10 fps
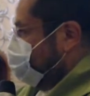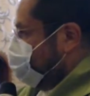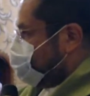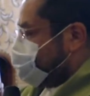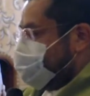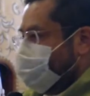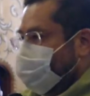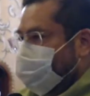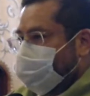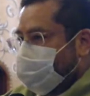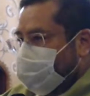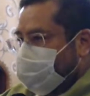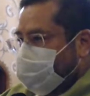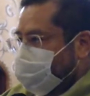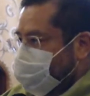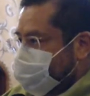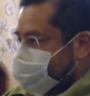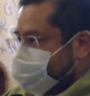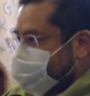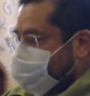El Señor
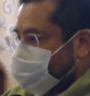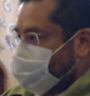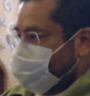esté con